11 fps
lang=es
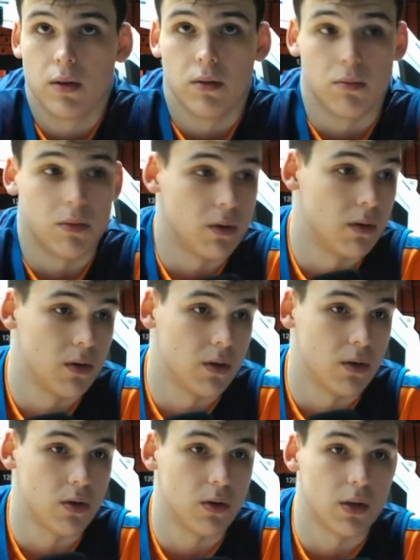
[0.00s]
bueno,
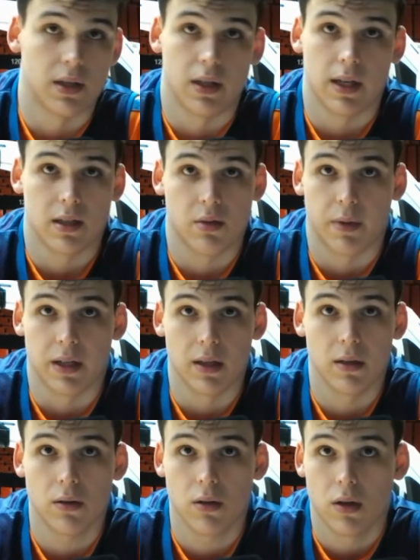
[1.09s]
nosotros son tres días, tres
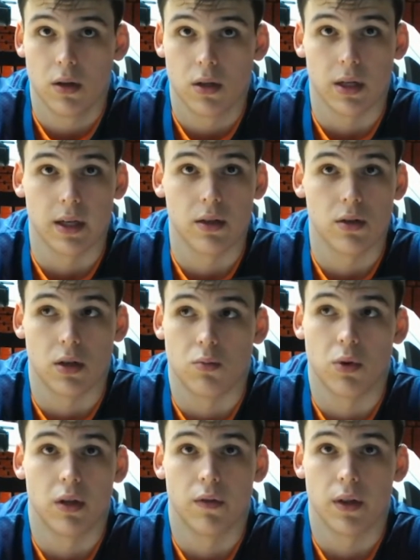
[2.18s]
partidos seguidos, es muy
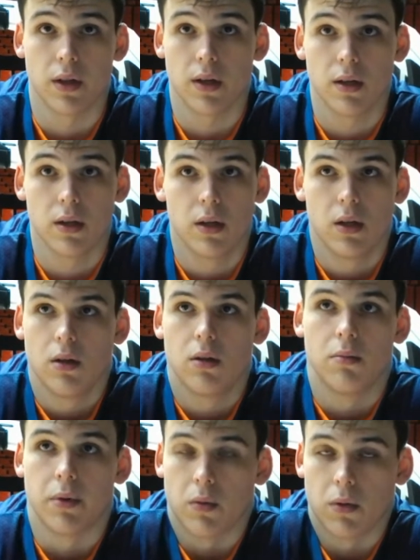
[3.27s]
difícil.
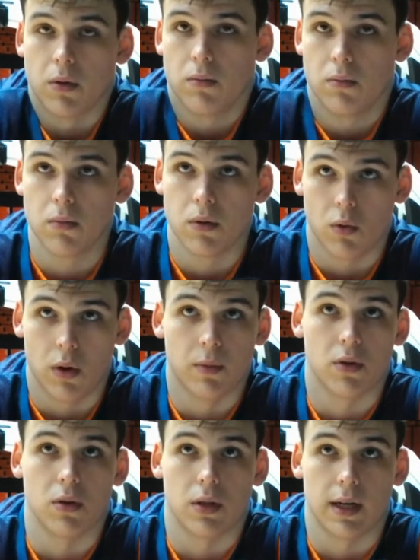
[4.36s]
Pero bueno, jugamos
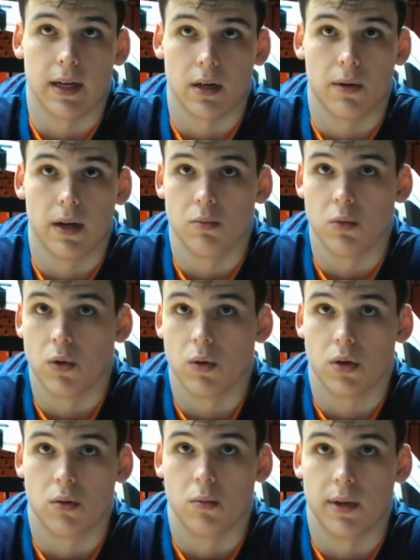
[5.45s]
contra rivales muy duros
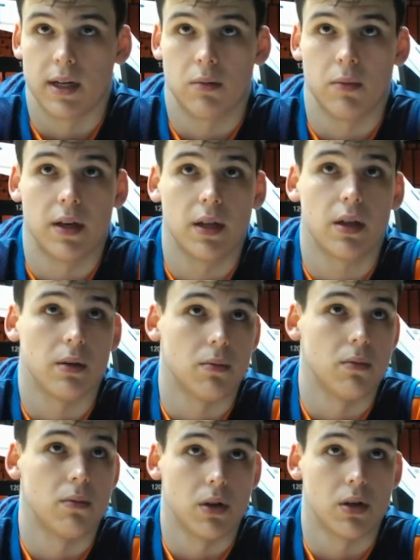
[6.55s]
como Barça y Madrid, que
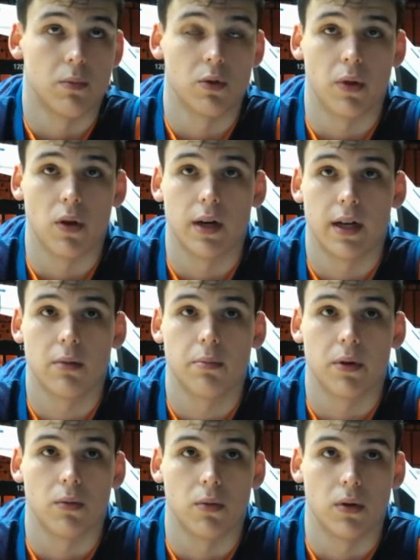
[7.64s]
los hemos podido ganar,
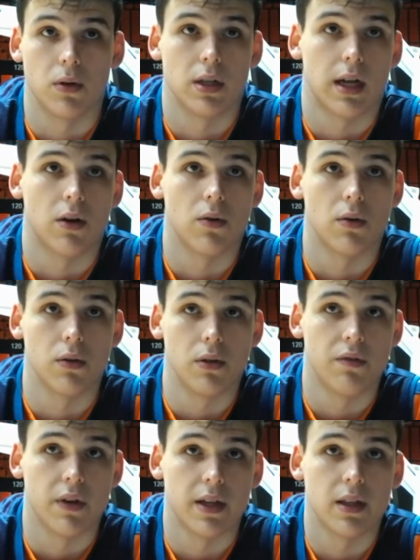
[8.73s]
pero bueno, es algo
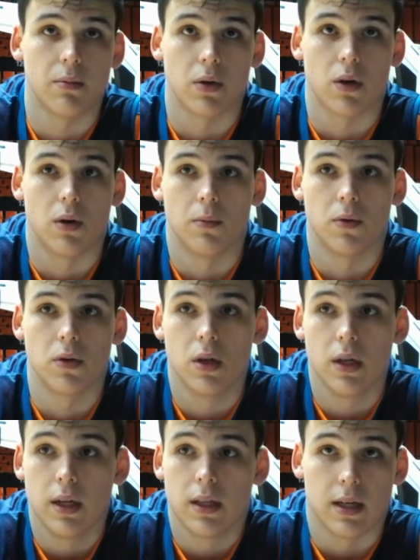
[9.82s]
diferente porque jugamos
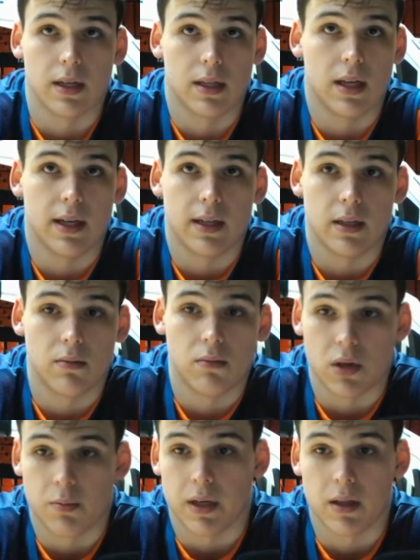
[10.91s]
tres días,
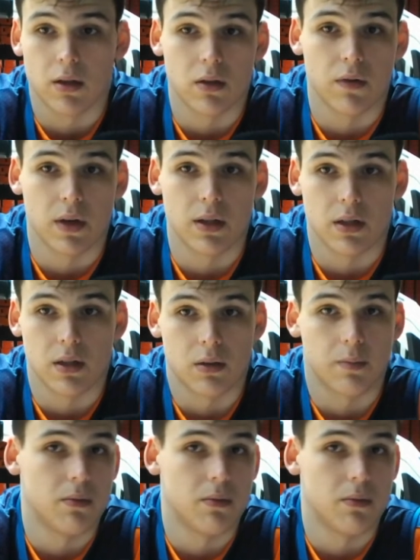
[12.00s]
tres partidos diferentes, tres